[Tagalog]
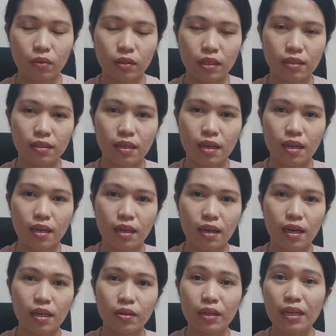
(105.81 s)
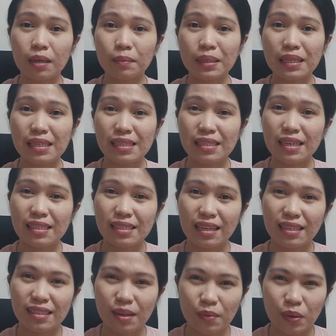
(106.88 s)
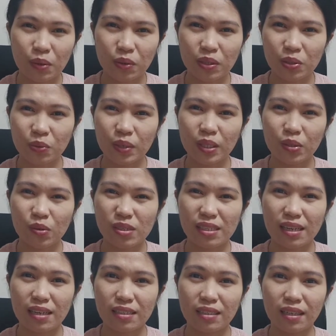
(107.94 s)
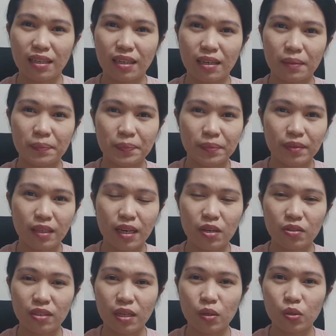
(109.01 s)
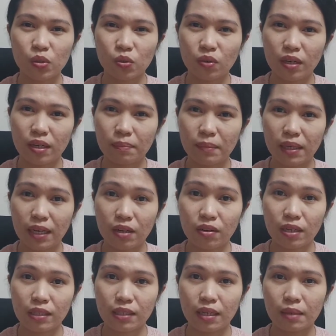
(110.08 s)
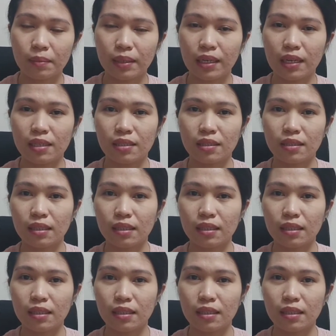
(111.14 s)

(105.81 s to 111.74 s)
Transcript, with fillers: Tapos, ayun, alam din kasi guys ng asawa ko, kinukwento ko sa kanya na ayun nga, gusto ko nga magkaroon ng driver license.